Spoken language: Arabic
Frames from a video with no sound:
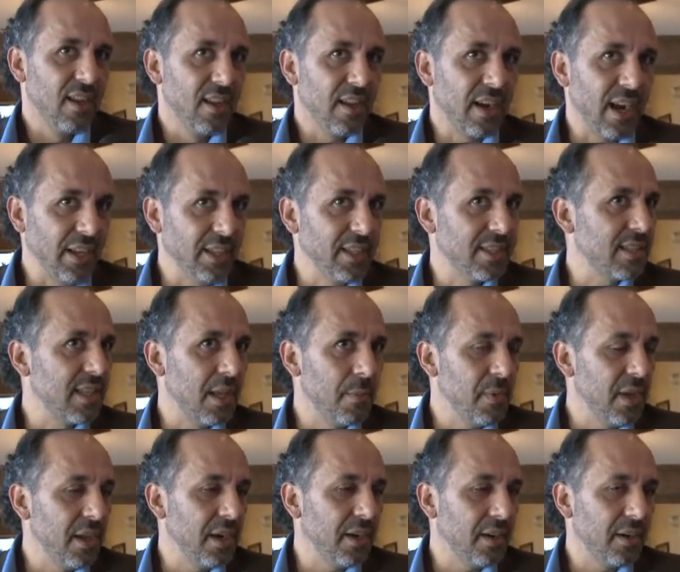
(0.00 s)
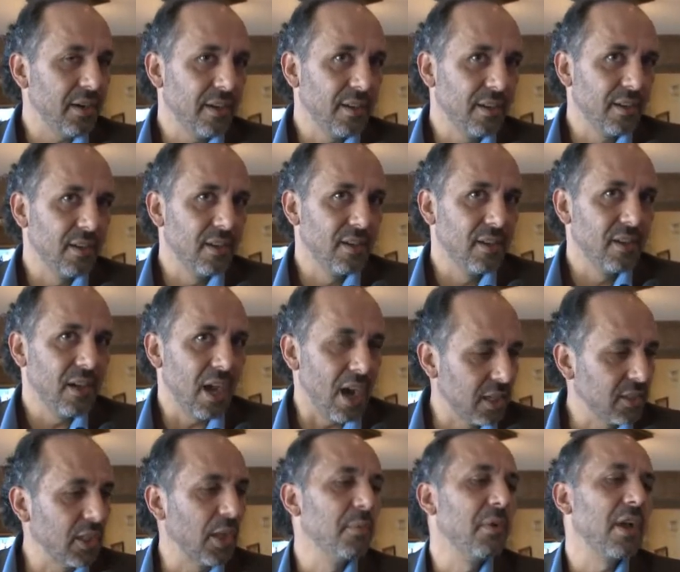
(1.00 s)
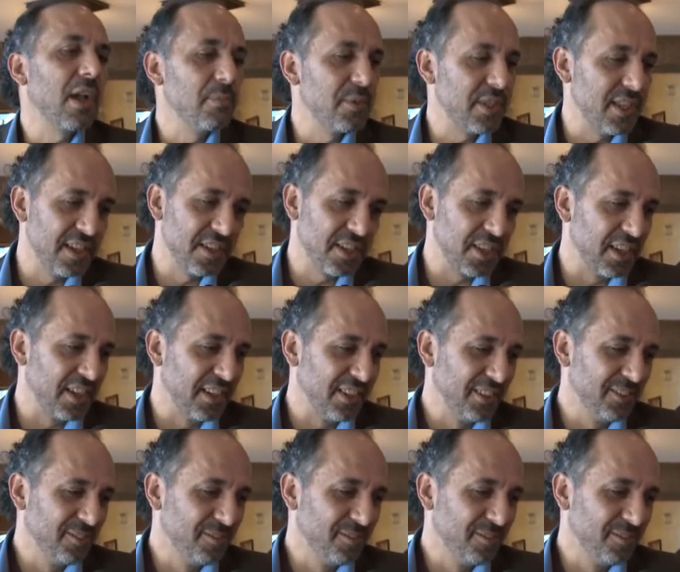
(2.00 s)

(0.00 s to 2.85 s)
رح يستمر اكثر من 50 سنه